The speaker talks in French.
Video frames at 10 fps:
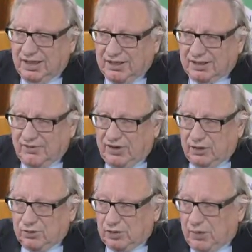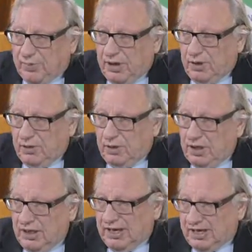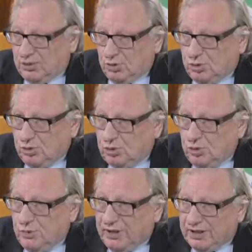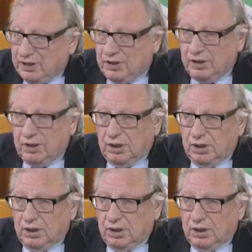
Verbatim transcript: à travers ce qu'on appelle euh, les réseaux sociaux maintenant,